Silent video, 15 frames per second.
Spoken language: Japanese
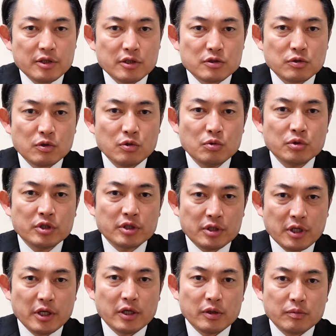で、それを受け
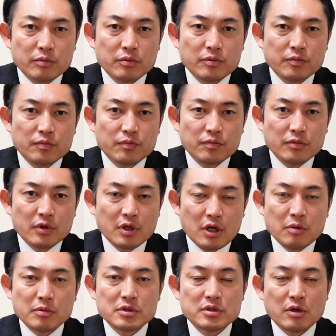て、
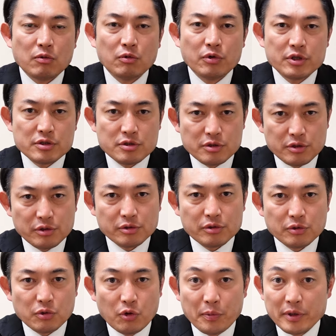川本さんを応援するよ
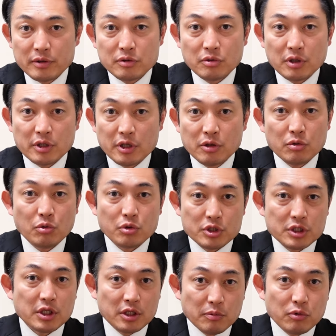というコメントが結構
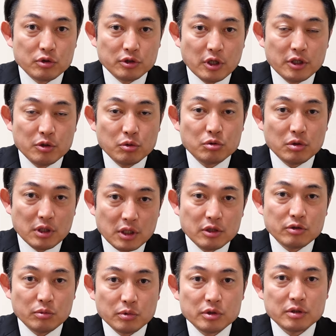来てて、僕何事か
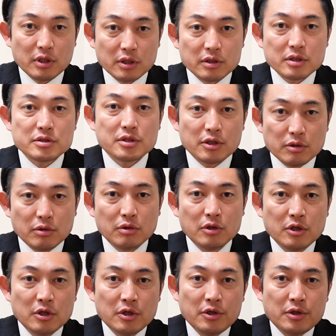なと思ったんですけ
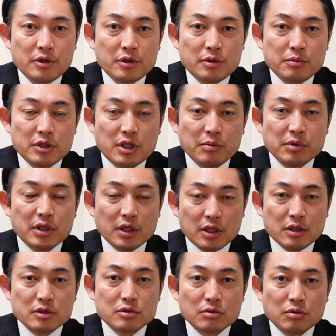ど、見てみた
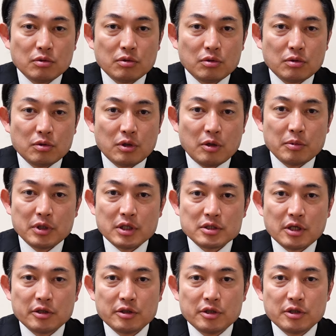らその浜田
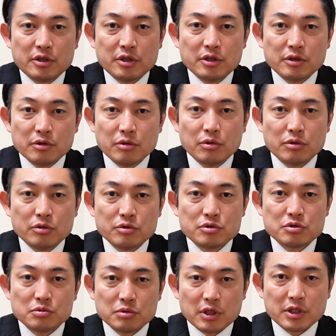参議院議員の
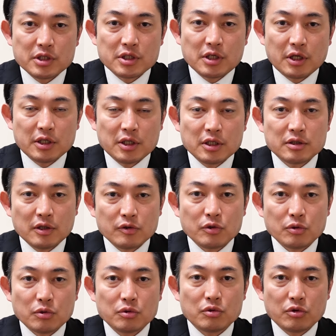YouTube がきっかけだった
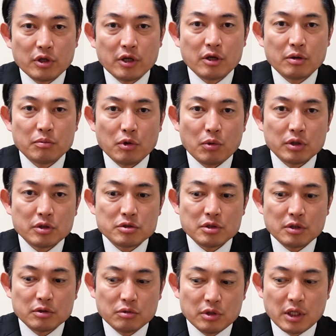ということで、まあ、
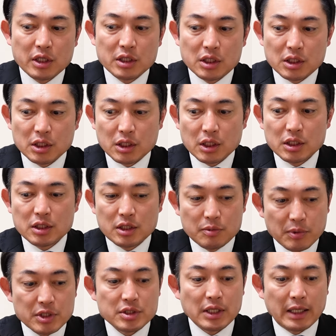私は取り上げていただいて
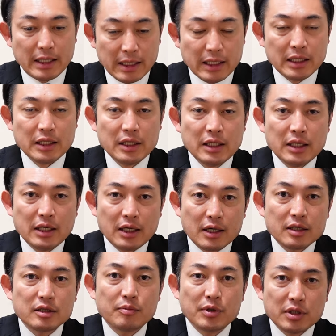きましたか
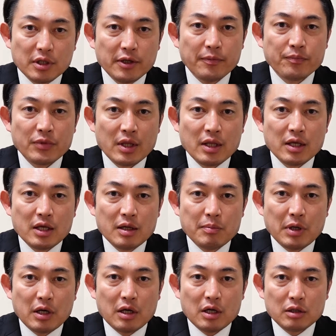ら改めて、
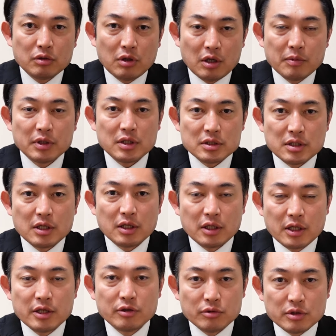まあ、あの浜田さ
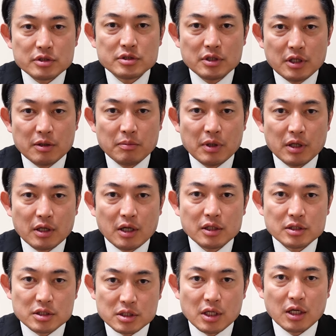んへのですね、まあ、
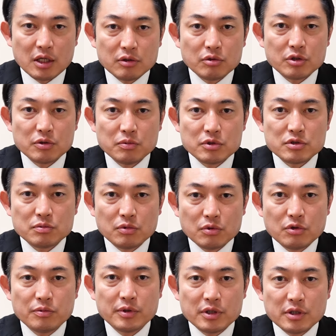感謝の気持ち
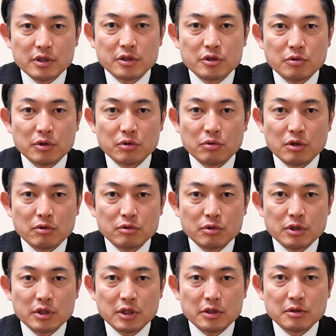も込めて今日は動画を
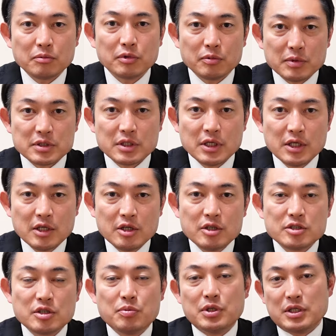撮りたいと思います
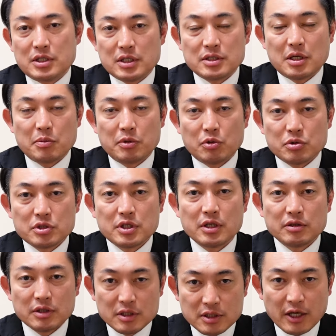是非皆さん最後までお付
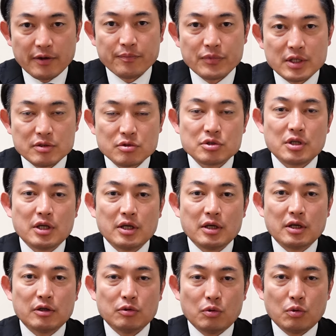き合いくださいそし
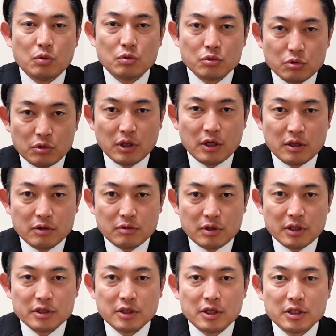てあの動画ご
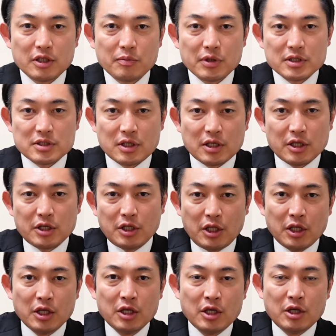覧いただいた皆さん下き
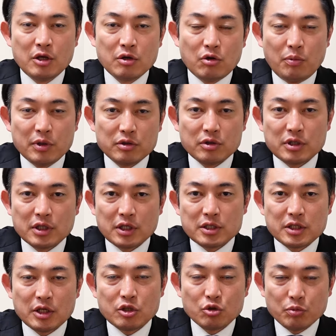にコメントいただ
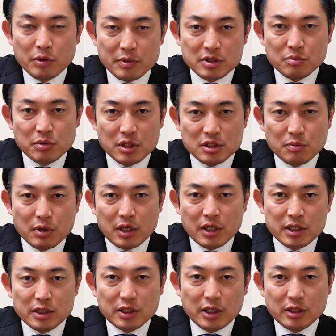きたいと思います皆様か
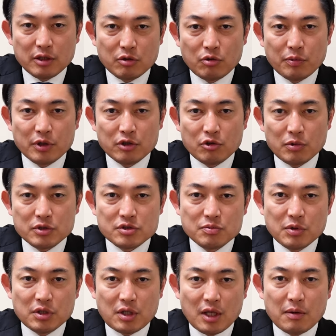らいただいたコメントは
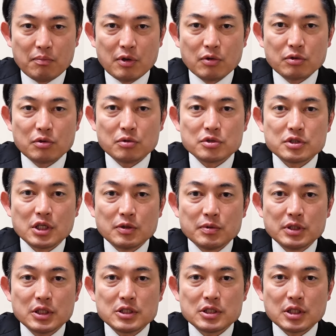全て目を通した
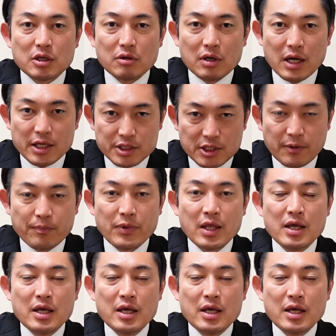上で次の配信